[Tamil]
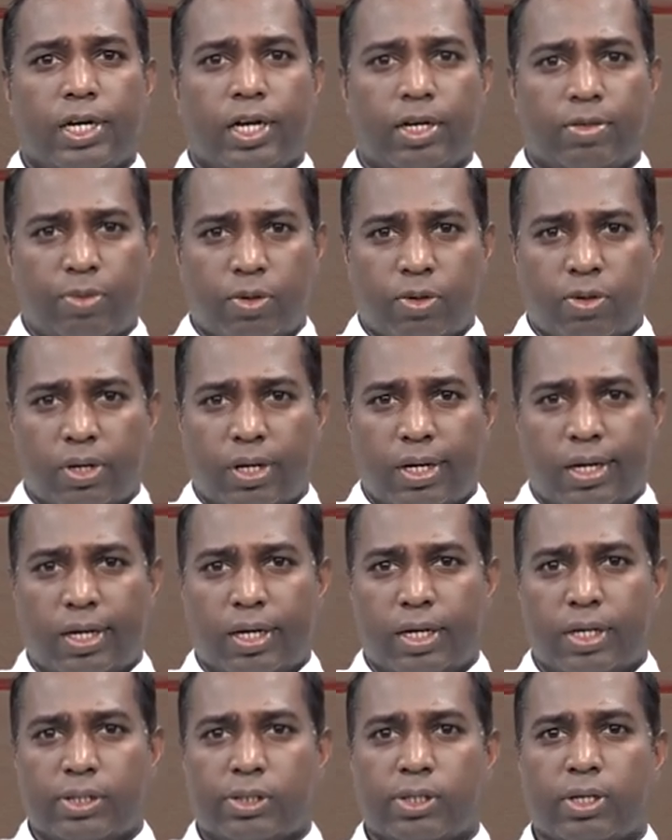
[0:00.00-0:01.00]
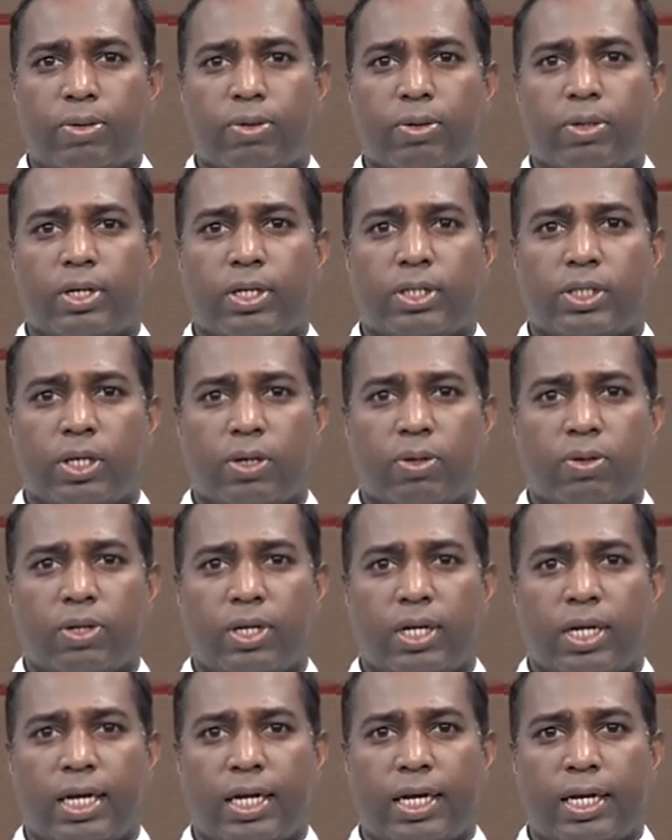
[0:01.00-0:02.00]
அன்புக்குரிய சகோதர
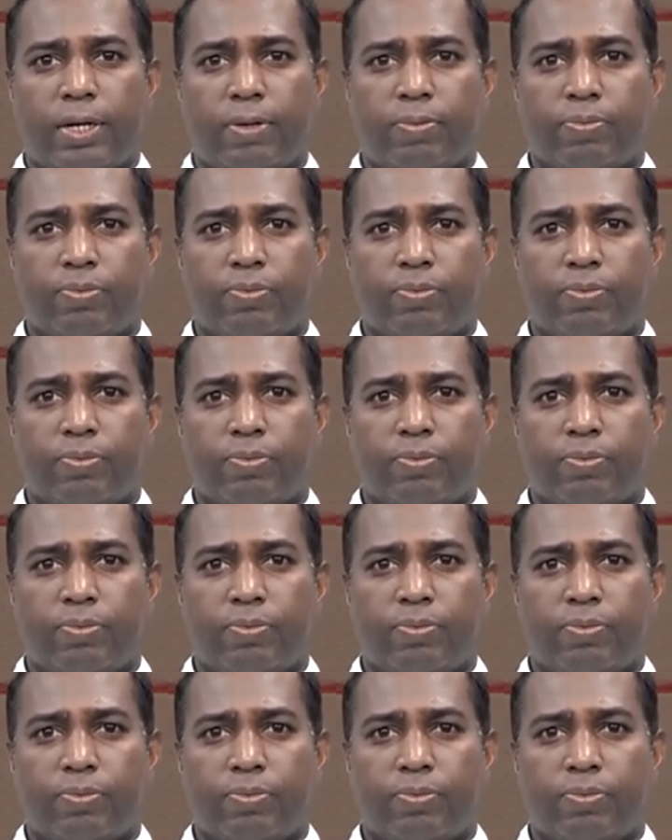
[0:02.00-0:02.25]
சகோதரிகளே